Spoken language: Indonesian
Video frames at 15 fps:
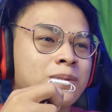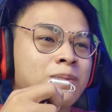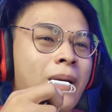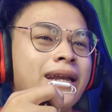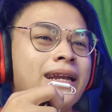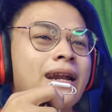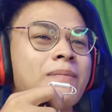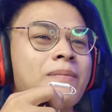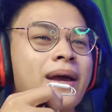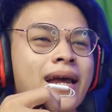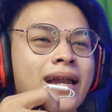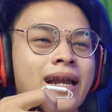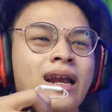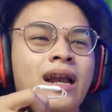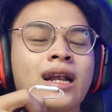
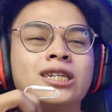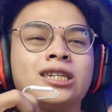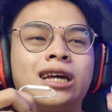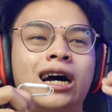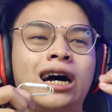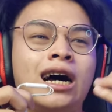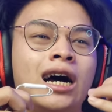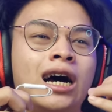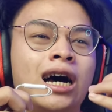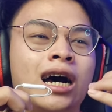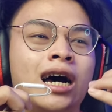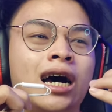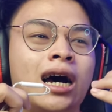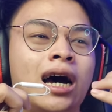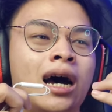Spider-Man
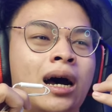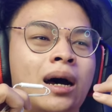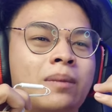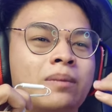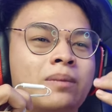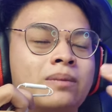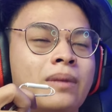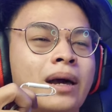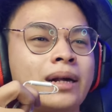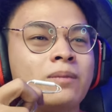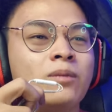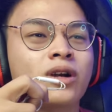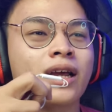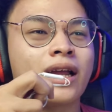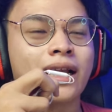uh, Mike
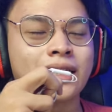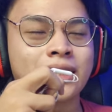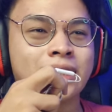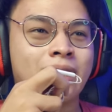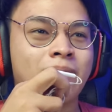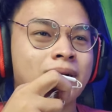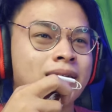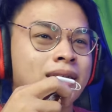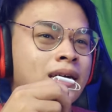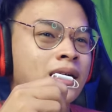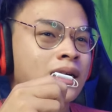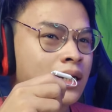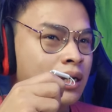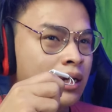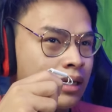Morales ya namanya
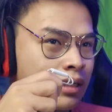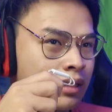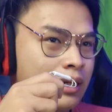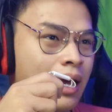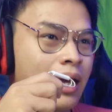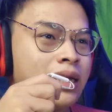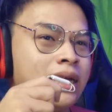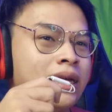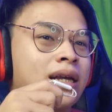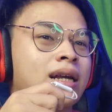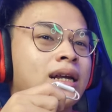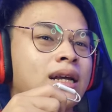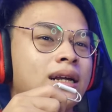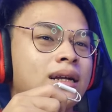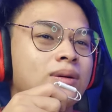naik
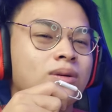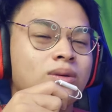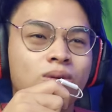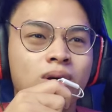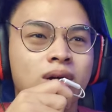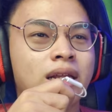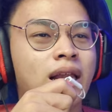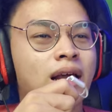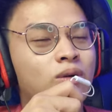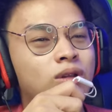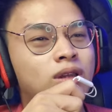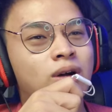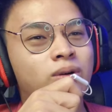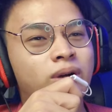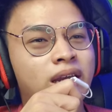wah gila
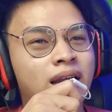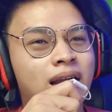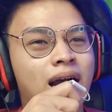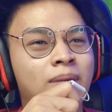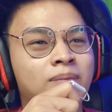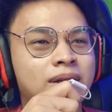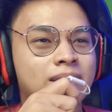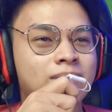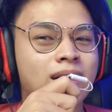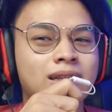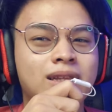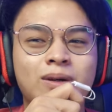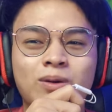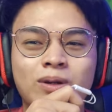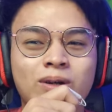gue tau kayak update
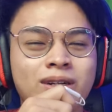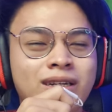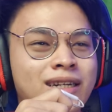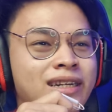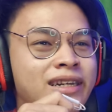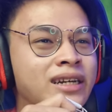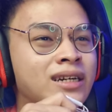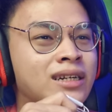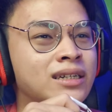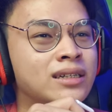banget gue tahun ini ya